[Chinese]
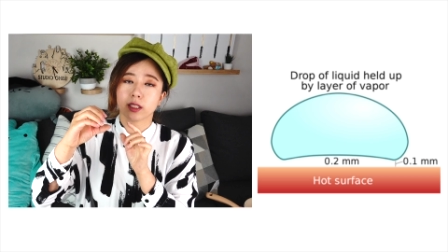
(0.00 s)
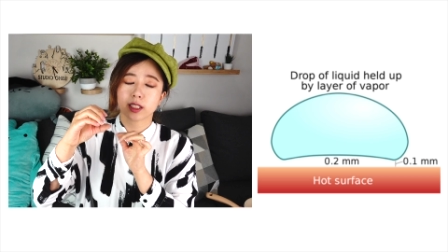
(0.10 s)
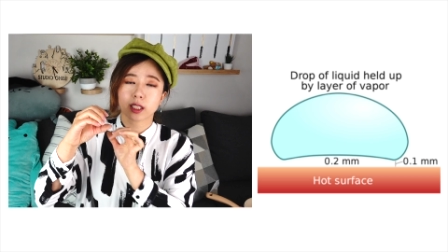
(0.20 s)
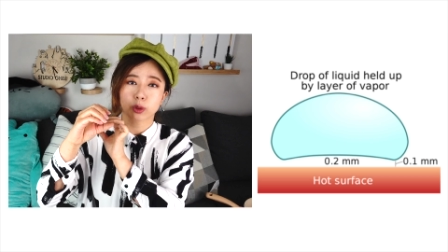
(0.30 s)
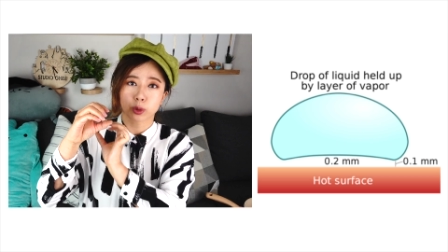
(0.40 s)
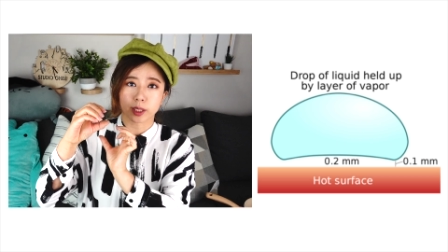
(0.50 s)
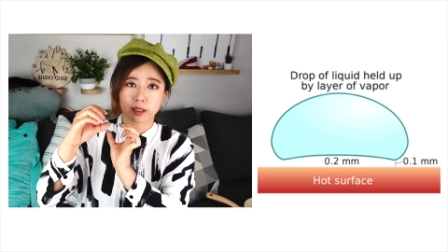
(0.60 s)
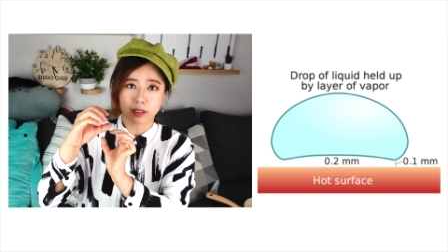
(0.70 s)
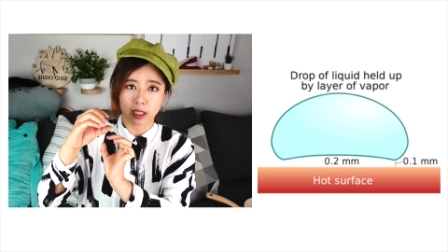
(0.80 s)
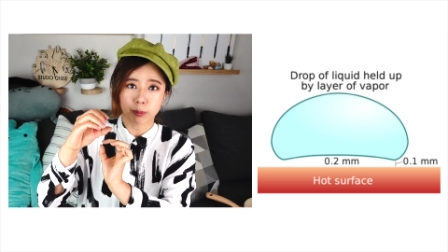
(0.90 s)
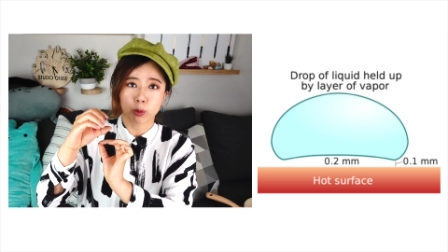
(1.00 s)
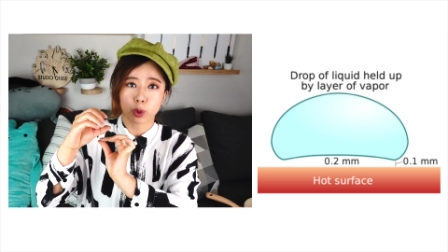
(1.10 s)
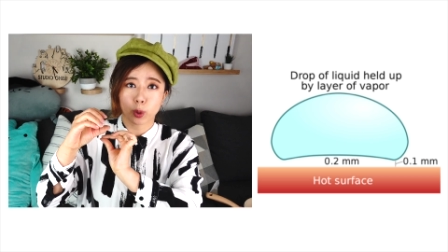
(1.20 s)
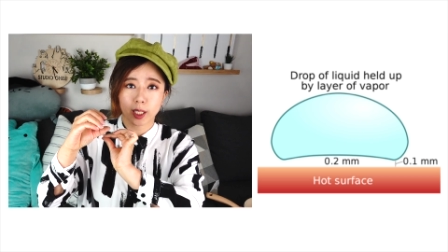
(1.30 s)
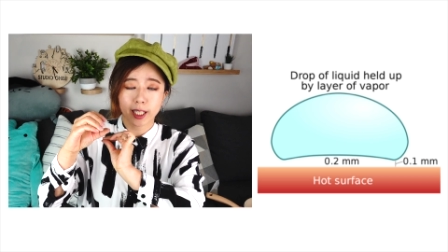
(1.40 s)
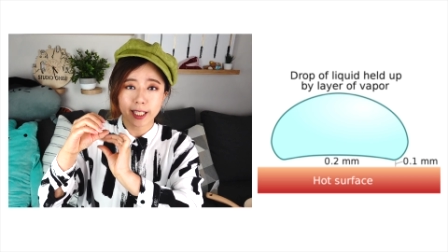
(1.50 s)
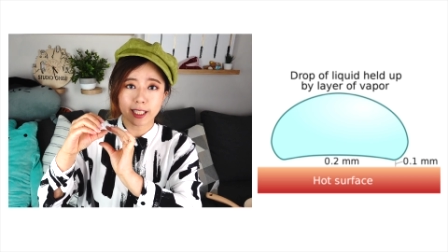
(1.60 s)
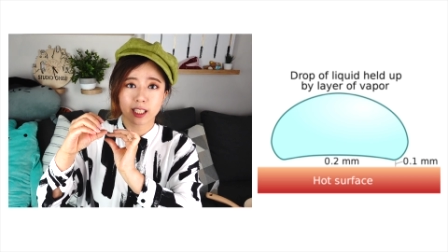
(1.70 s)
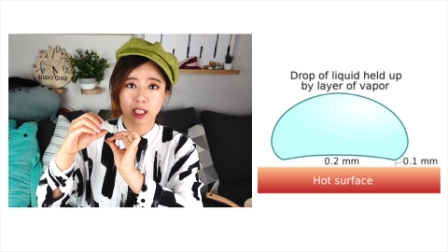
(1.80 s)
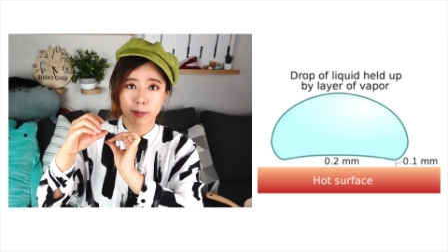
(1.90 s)
这个水的底部就会立
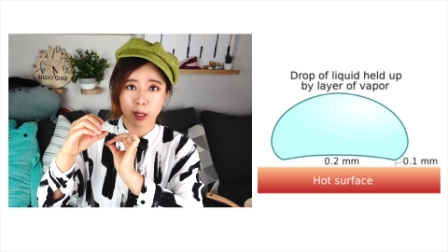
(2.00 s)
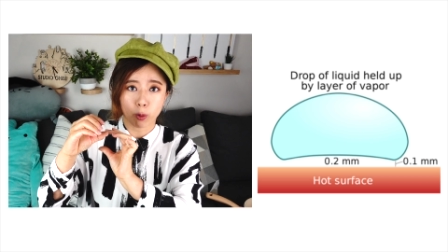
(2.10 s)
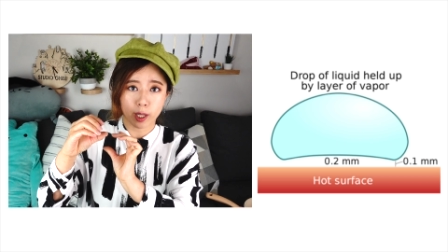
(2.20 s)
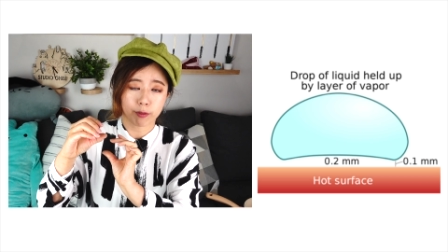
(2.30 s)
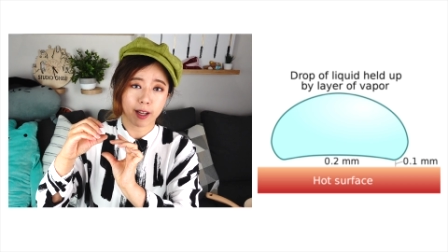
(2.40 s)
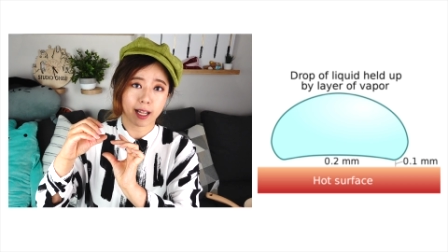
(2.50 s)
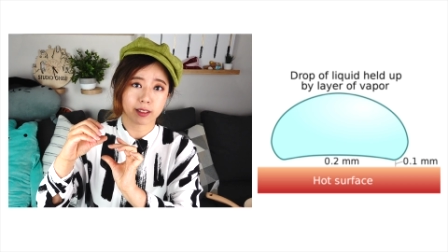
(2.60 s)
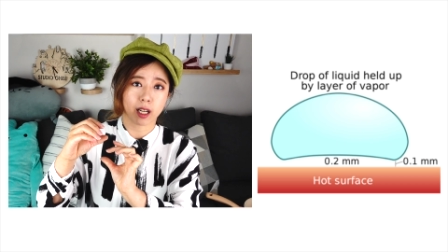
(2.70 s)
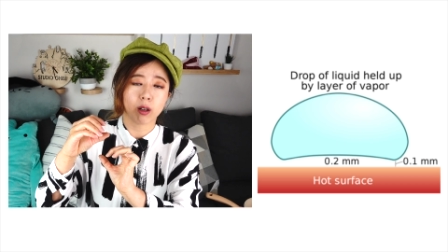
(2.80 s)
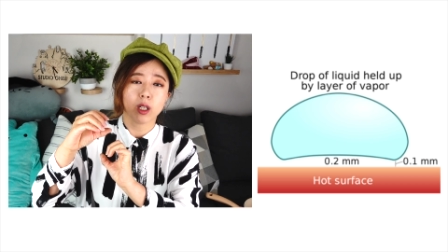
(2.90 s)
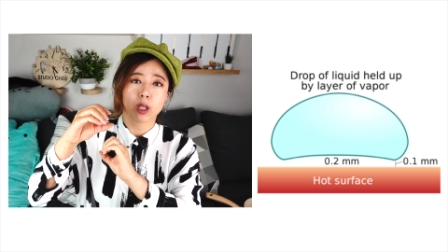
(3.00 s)
刻的被挥发掉。